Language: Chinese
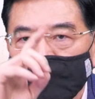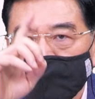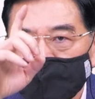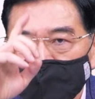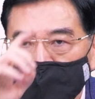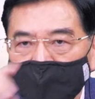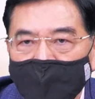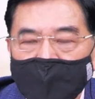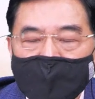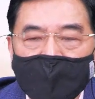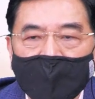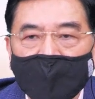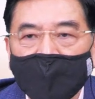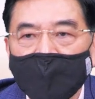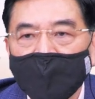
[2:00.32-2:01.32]
筹码
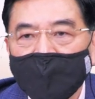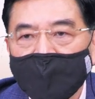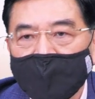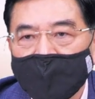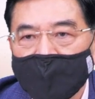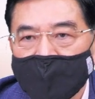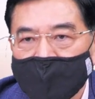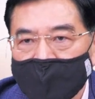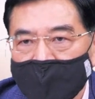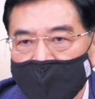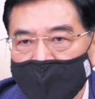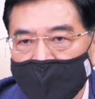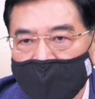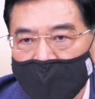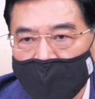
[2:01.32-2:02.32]
转空只有
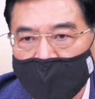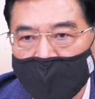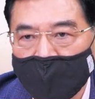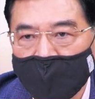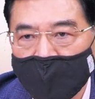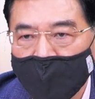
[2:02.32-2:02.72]
一条路，